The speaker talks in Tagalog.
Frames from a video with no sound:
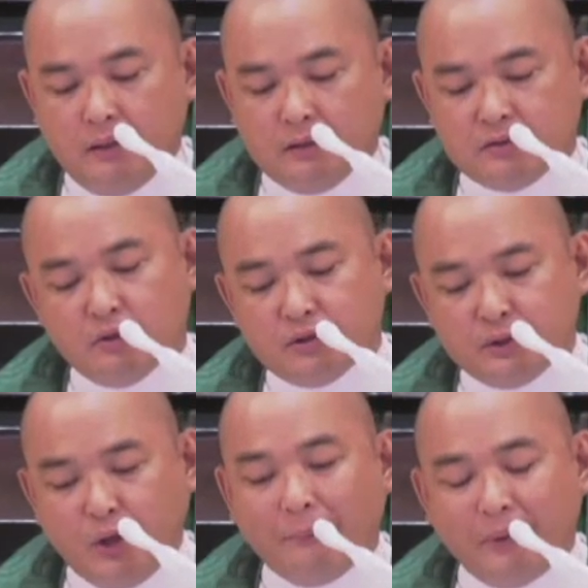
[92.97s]
So
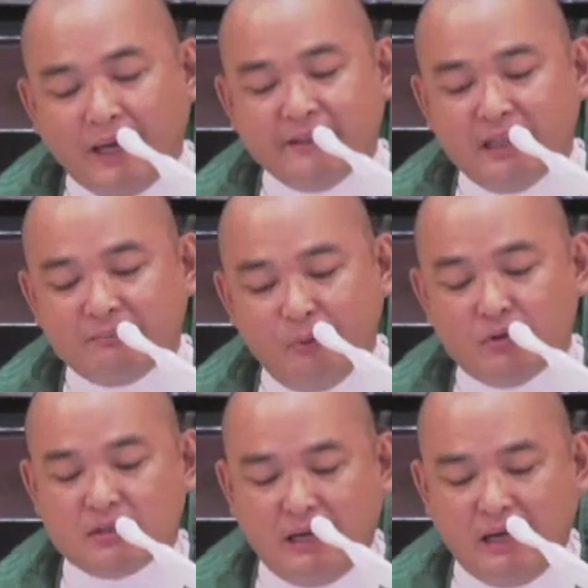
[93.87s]
to apply that
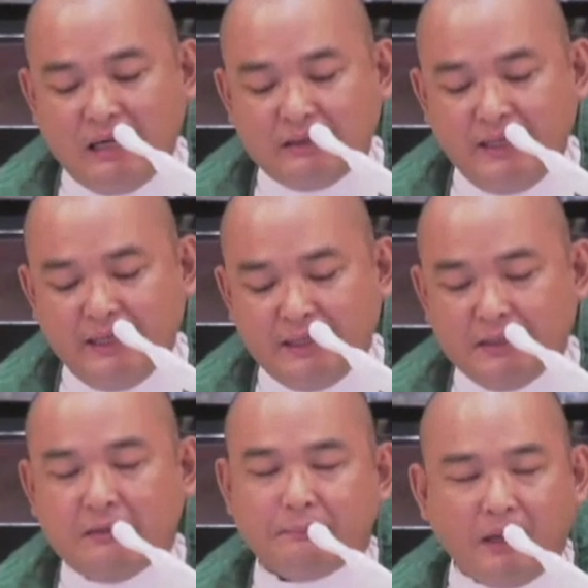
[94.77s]
po sa
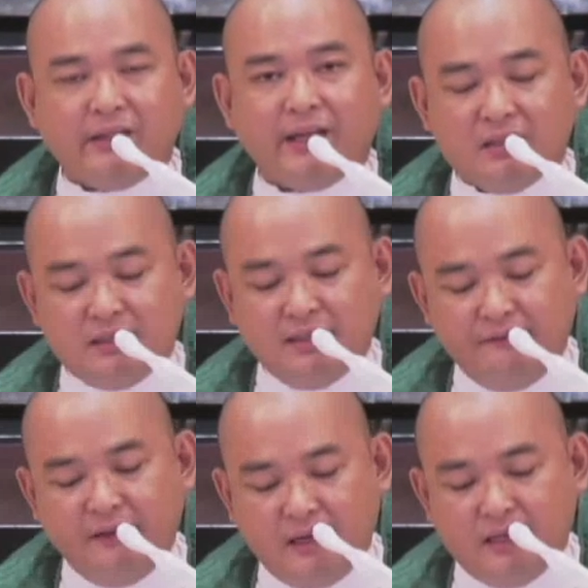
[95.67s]
ating practical
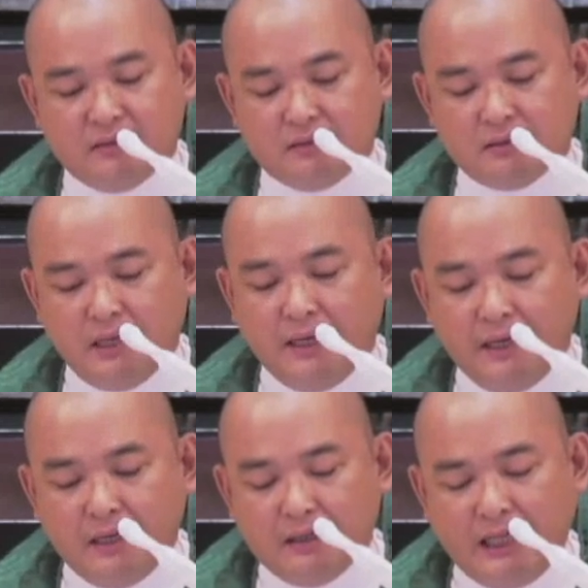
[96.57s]
significance,
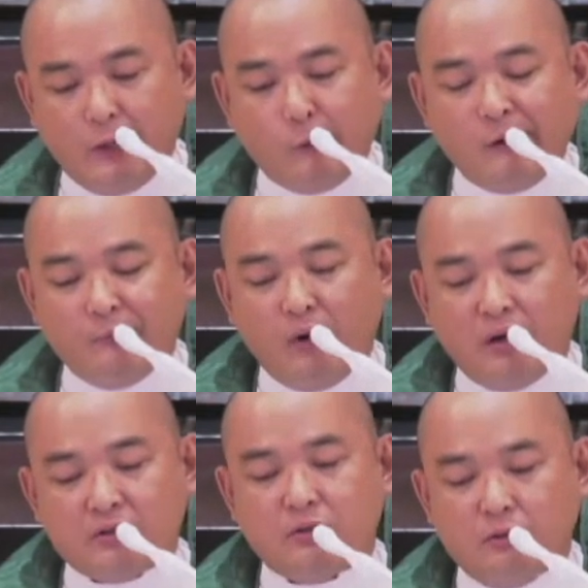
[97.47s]
dalawang po
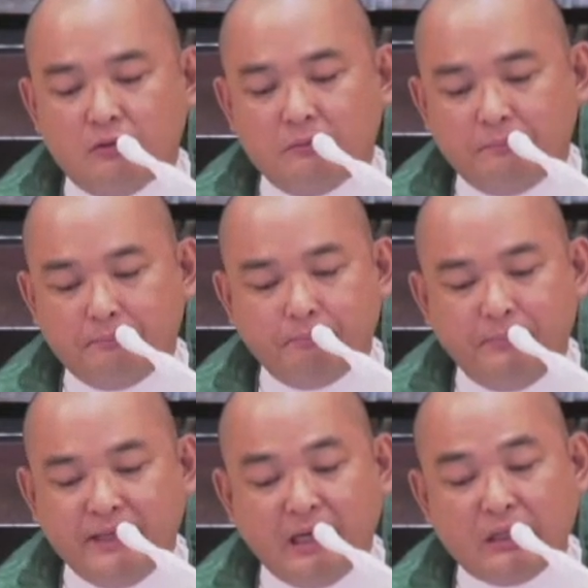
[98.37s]
ang gusto kong
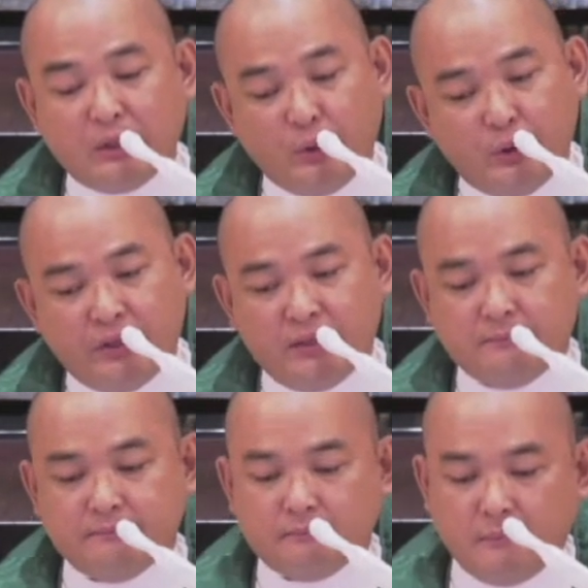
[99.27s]
bigyang
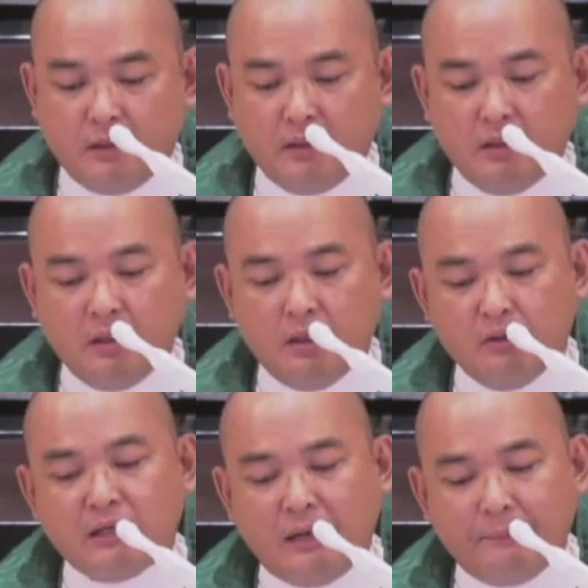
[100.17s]
tuon.
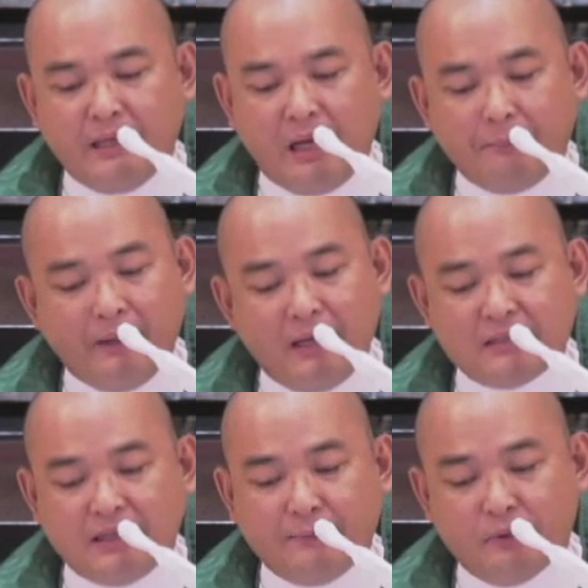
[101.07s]
Una,
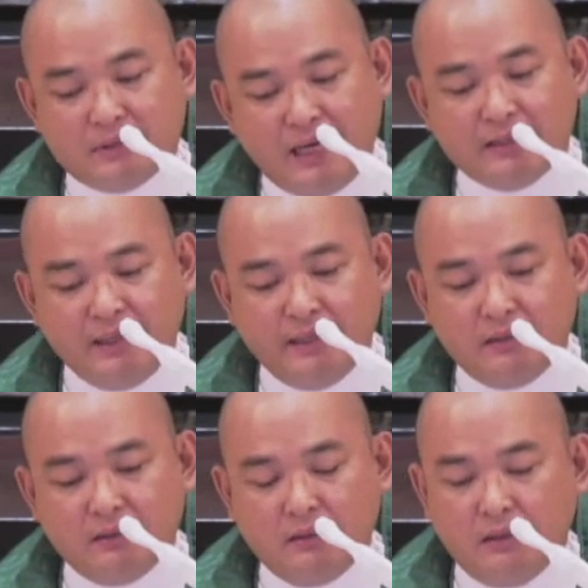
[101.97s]
pinapalasa po sa
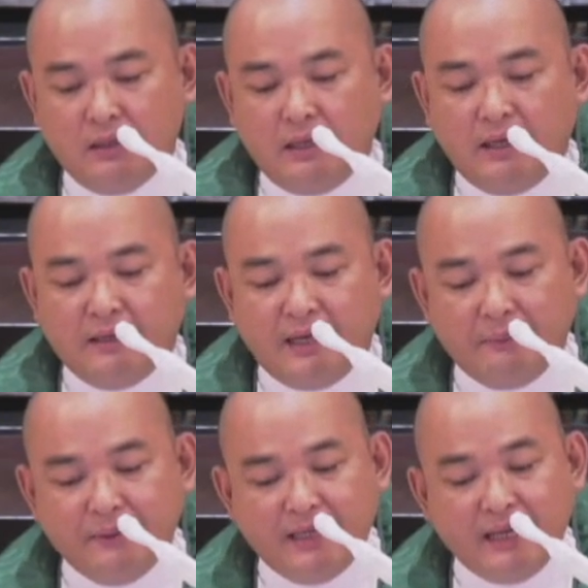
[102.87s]
atin na
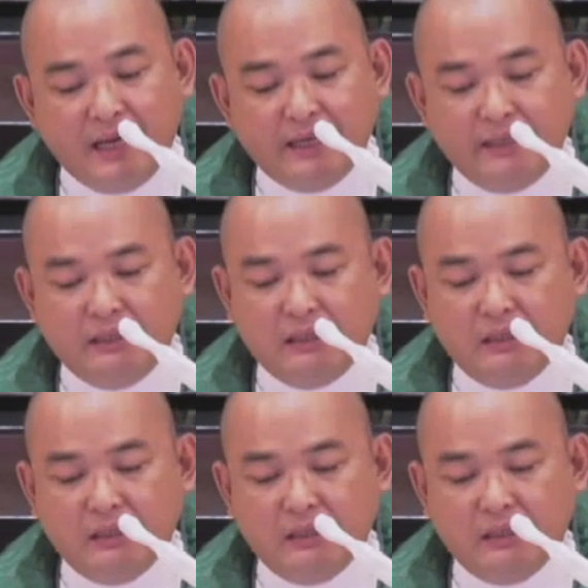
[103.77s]
ibinigay